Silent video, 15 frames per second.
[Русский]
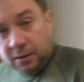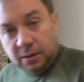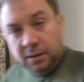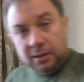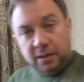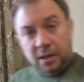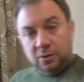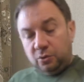
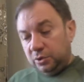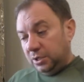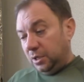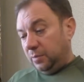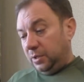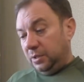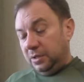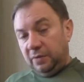Итак, друзья
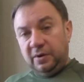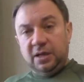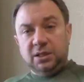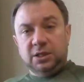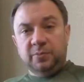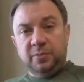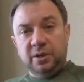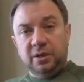мои, давайте
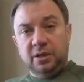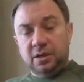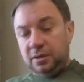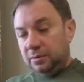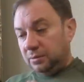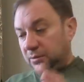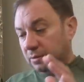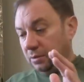теперь
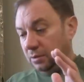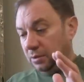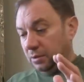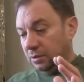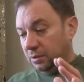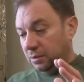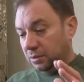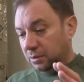я
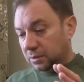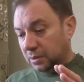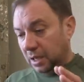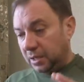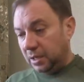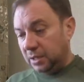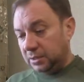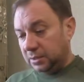э,
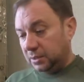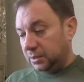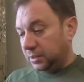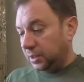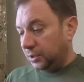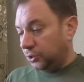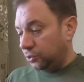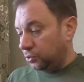как раз
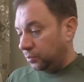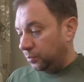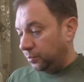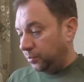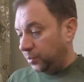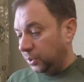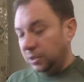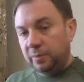скажу
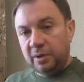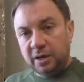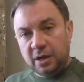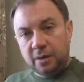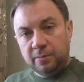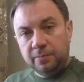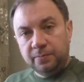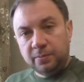по
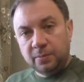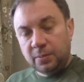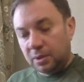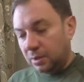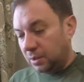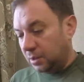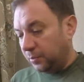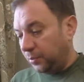номерам,
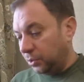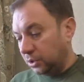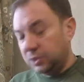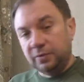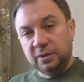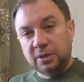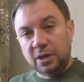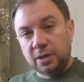э, по
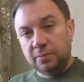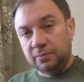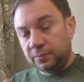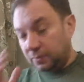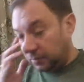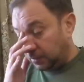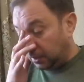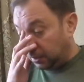цветам,
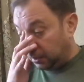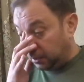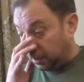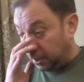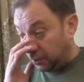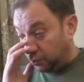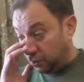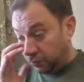э,
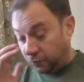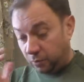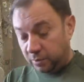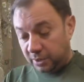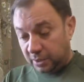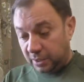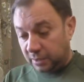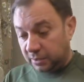какой
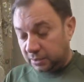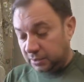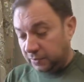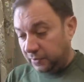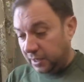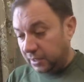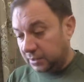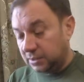воблер как
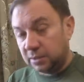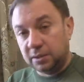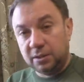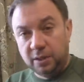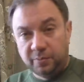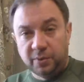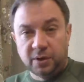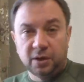называется,
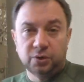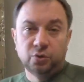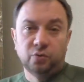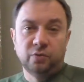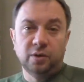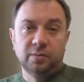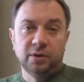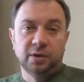и покажу
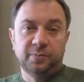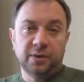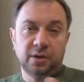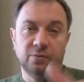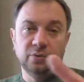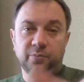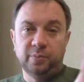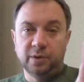вам их
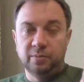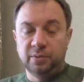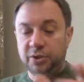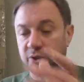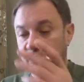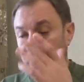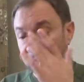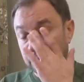прямо вот
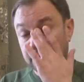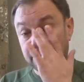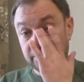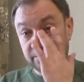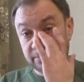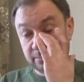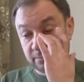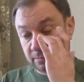поближе.
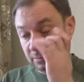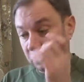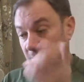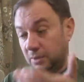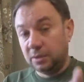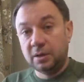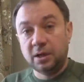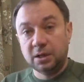
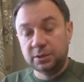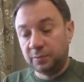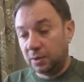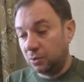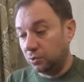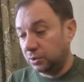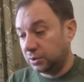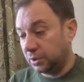Как
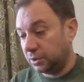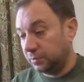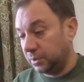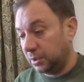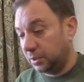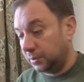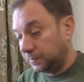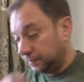смогу, скажем так.